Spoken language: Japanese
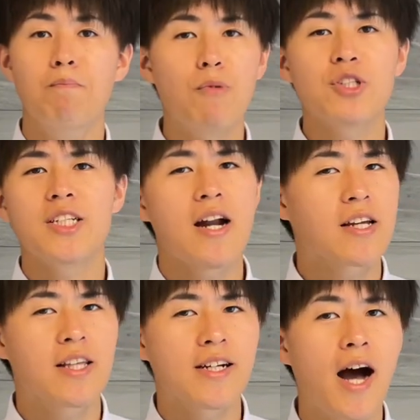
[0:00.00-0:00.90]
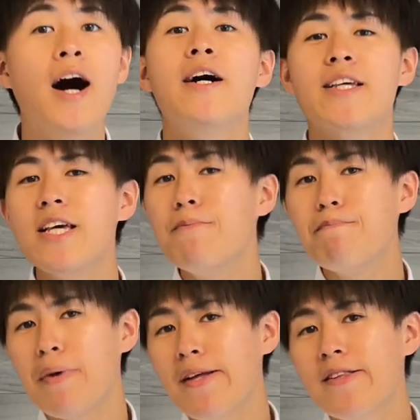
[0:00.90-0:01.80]
もしあなたが
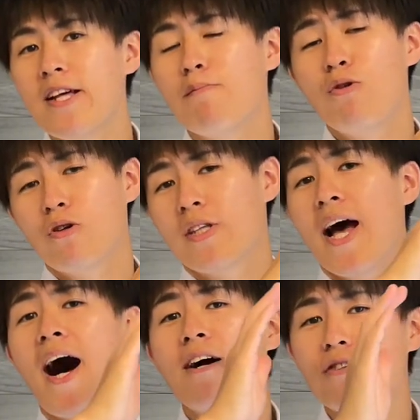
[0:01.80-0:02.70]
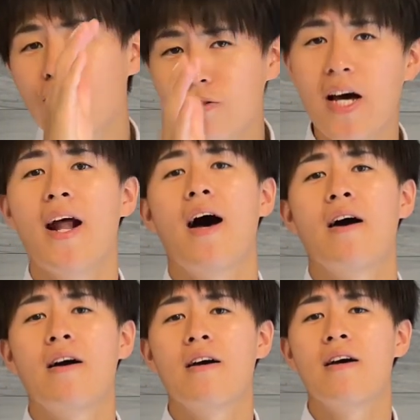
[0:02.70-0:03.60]
勤勉なものであるのなら
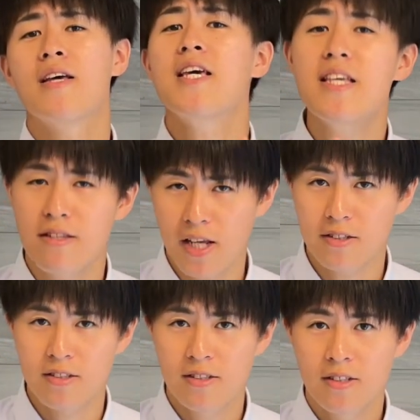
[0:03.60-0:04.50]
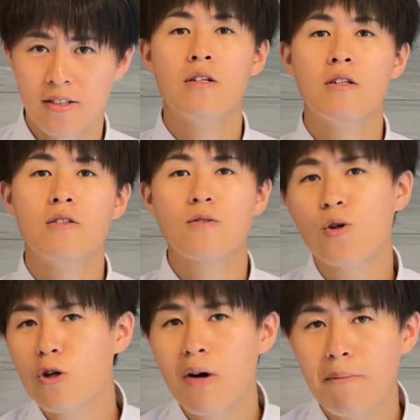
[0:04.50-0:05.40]
いいんです。そ
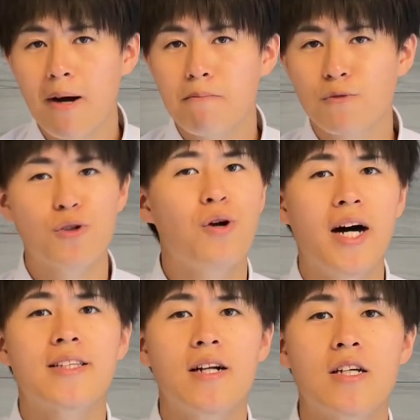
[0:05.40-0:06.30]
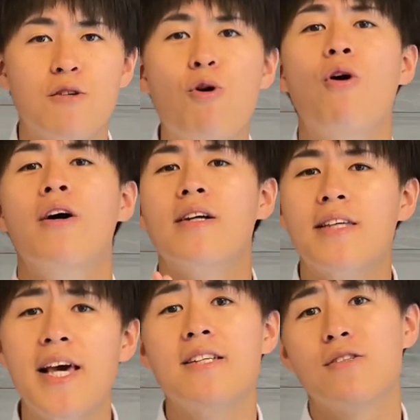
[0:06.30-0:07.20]
のままその働きを
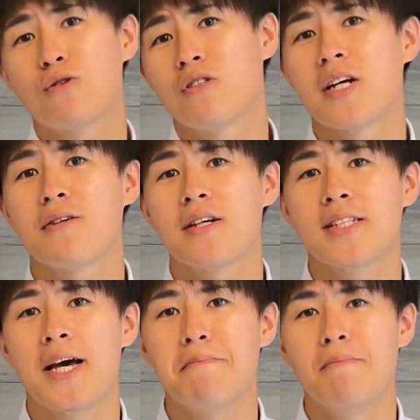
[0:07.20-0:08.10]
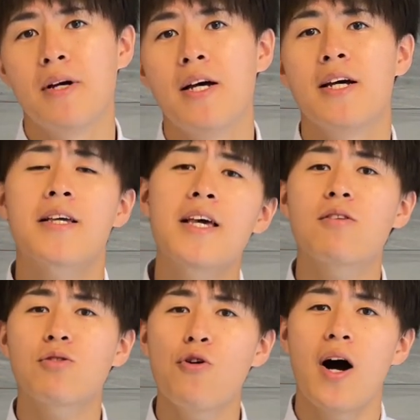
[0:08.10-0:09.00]
継続してください。きっ
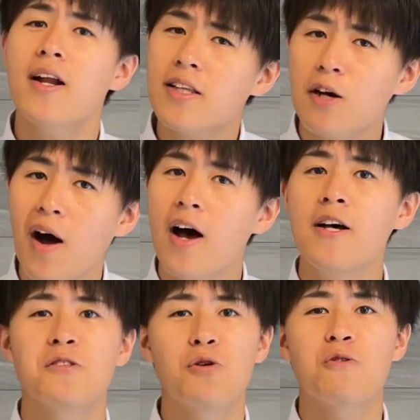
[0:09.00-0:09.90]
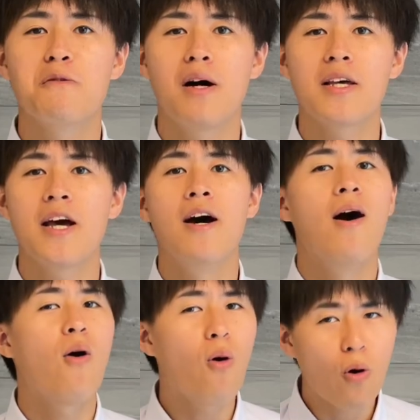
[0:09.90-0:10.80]
とあなたは職場で
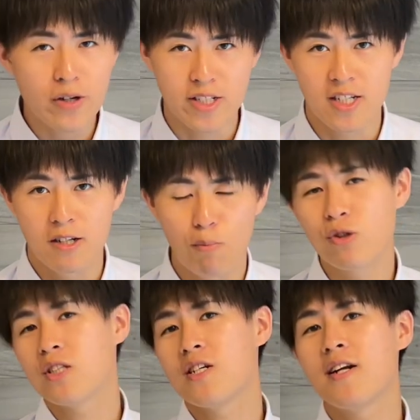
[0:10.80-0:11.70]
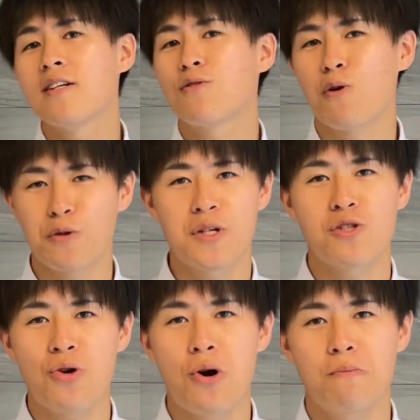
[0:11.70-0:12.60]
大いに用いられることで
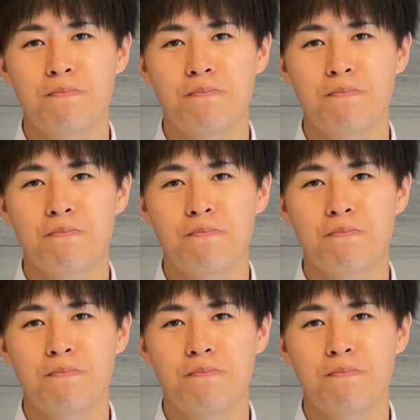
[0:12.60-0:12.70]
しょ